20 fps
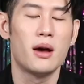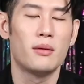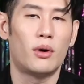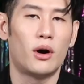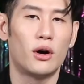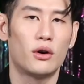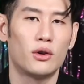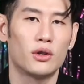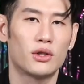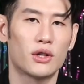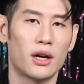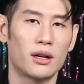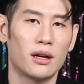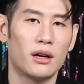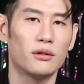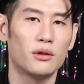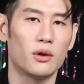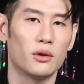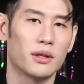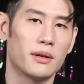พอโคจร
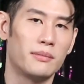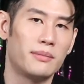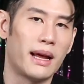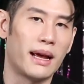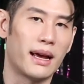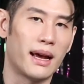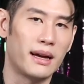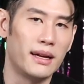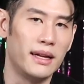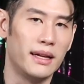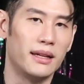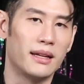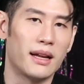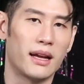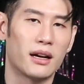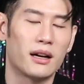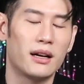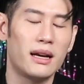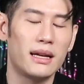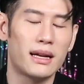เข้าตกตำแหน่งอริ
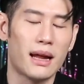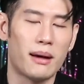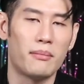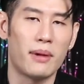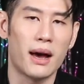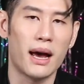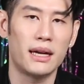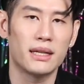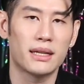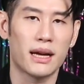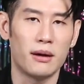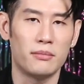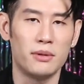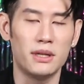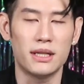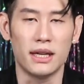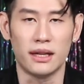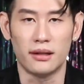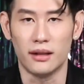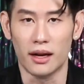นะก็เลยทำให้ชาวพิ
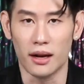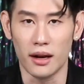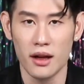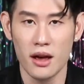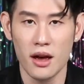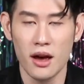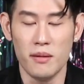จิกเนี่ย